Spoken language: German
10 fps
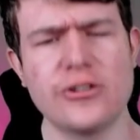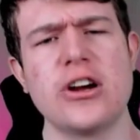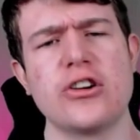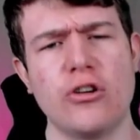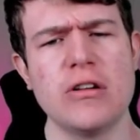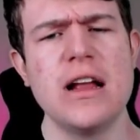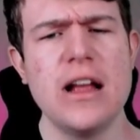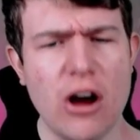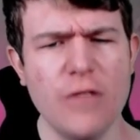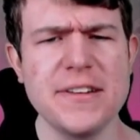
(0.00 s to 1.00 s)
ist euer Goal.
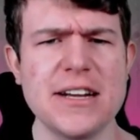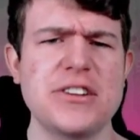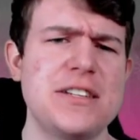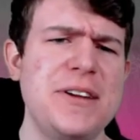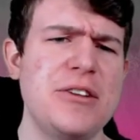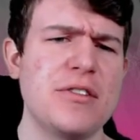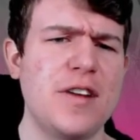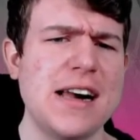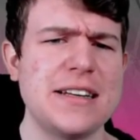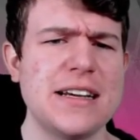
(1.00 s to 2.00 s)
Hoffentlich hat euch das Video
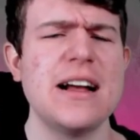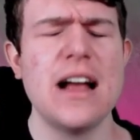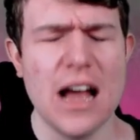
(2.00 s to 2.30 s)
gefallen hier.